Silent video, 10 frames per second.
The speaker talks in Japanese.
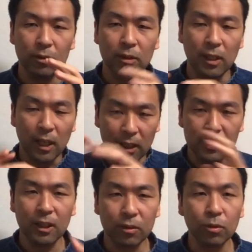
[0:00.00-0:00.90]
値上がり
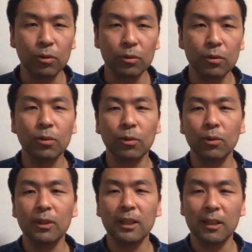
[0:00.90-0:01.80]
していくというこ
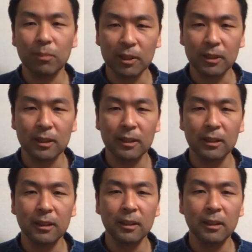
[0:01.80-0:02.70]
とになります、
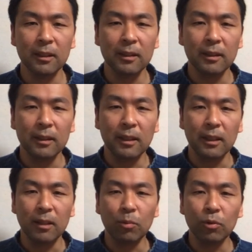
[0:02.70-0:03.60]

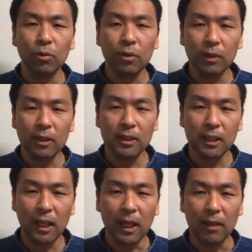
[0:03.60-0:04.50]
えー、冒頭に
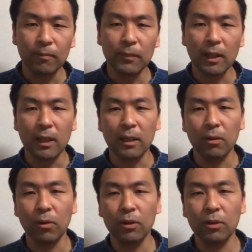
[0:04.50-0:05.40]
私が
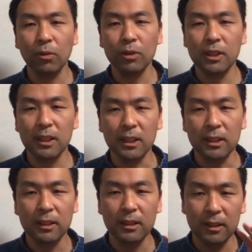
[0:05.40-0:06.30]
コイン投資に
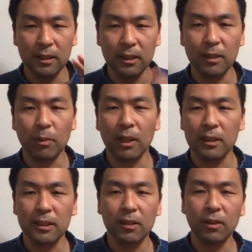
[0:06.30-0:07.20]
今
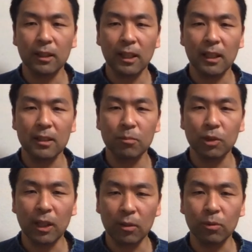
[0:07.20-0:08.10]
してる方に
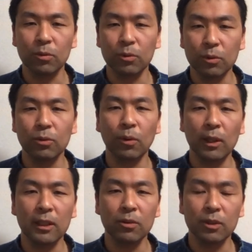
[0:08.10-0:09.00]
向けというお
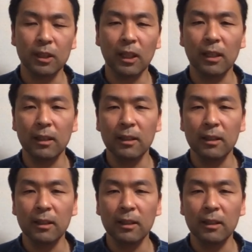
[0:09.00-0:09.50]
話をした